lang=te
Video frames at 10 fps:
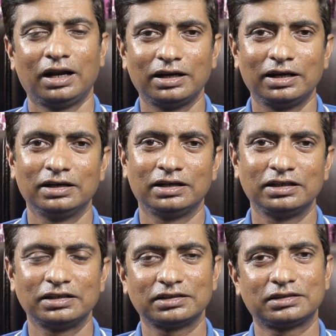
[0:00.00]
అలాగే
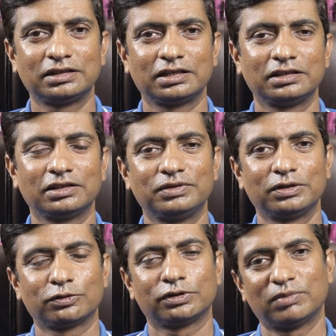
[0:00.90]
ఇలాంటి ఇంట్రెస్టింగ్ టెక్నికల్
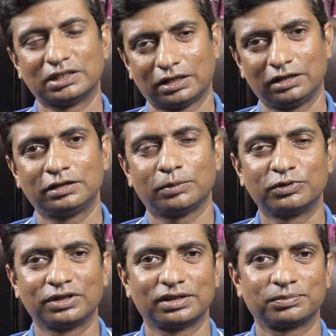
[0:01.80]
వీడియోస్ కోసం మా ఛానల్ని
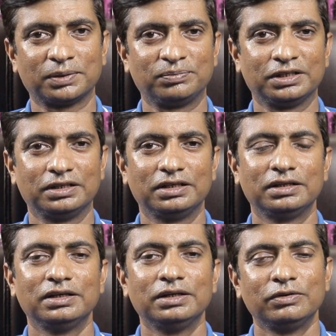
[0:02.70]
తప్పకుండా సబ్స్క్రైబ్ చేయండి
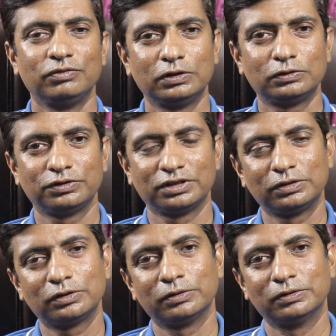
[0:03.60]
వీడియో
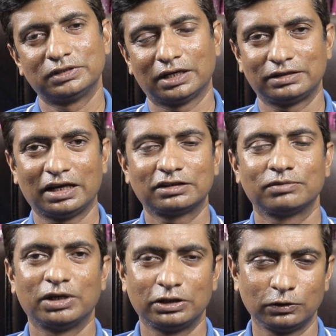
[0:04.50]
చూసినందుకు చాలా
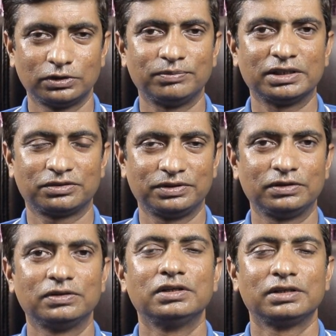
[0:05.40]
థ్యాంక్స్ మళ్ళీ కలుద్దాం నెక్స్ట్
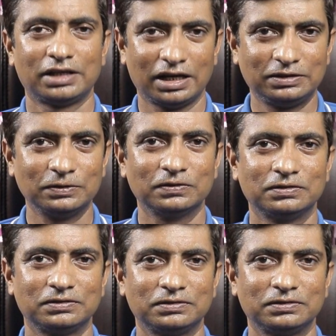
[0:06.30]
వీడియోలో థ్యాంక్ యూ